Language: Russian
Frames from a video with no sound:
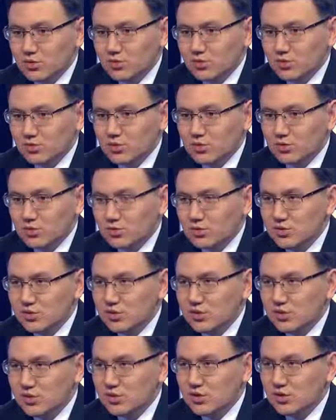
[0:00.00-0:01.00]
точек
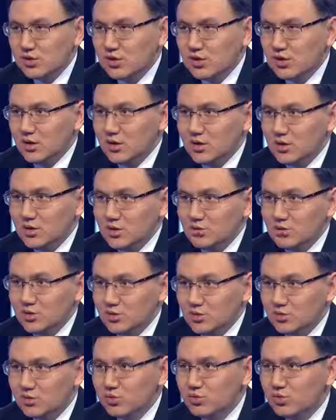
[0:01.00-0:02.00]
роста. Это и
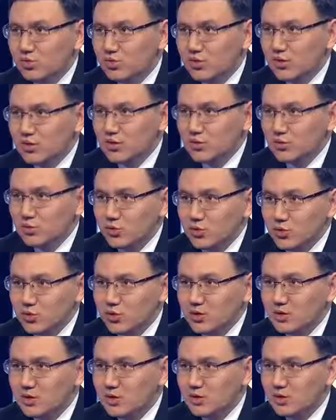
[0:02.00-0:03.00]
КБТУ, и
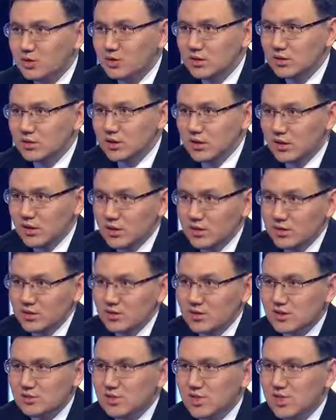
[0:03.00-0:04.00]
МУИТ, и
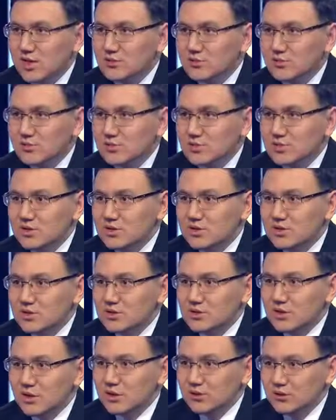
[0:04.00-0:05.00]
Назарбаев
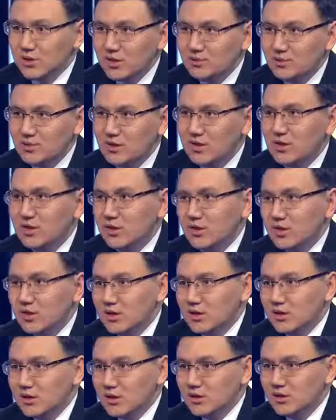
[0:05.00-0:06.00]
университет, КИМЭП, да,
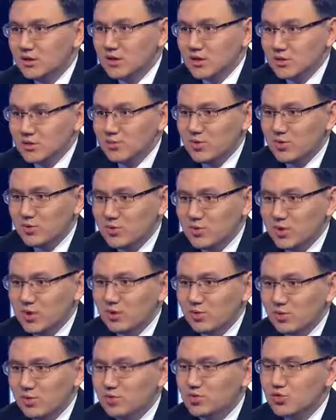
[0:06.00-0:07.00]
где они
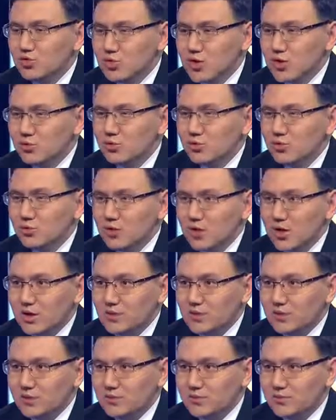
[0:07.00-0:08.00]
применяют лучшую западную
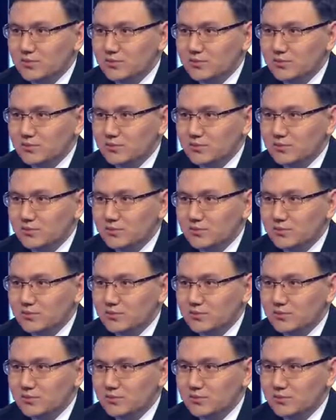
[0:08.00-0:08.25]
практику.